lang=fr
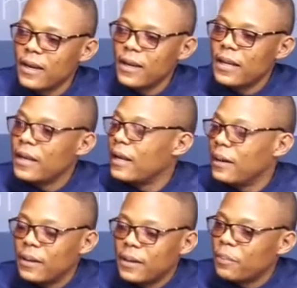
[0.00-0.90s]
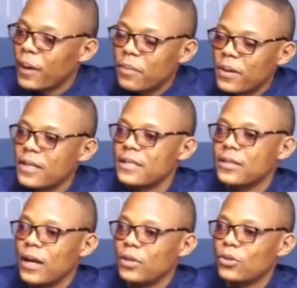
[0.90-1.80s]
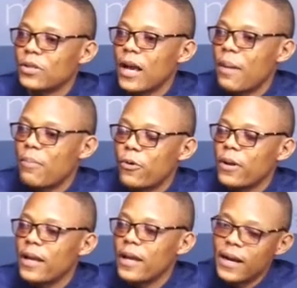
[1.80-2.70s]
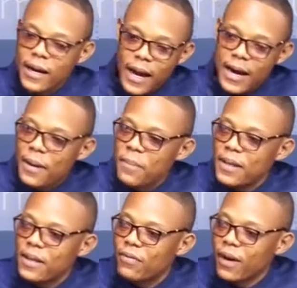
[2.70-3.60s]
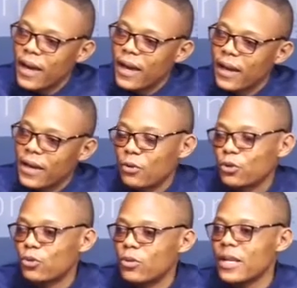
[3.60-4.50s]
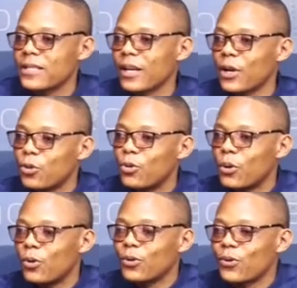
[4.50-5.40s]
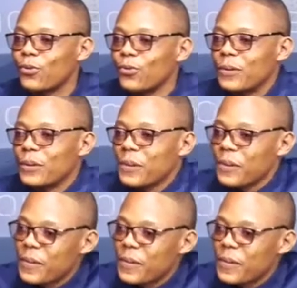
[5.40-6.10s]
les prémices euh, jusqu'à appeler Kagame des frères et aujourd'hui ça s'est retourné contre nous.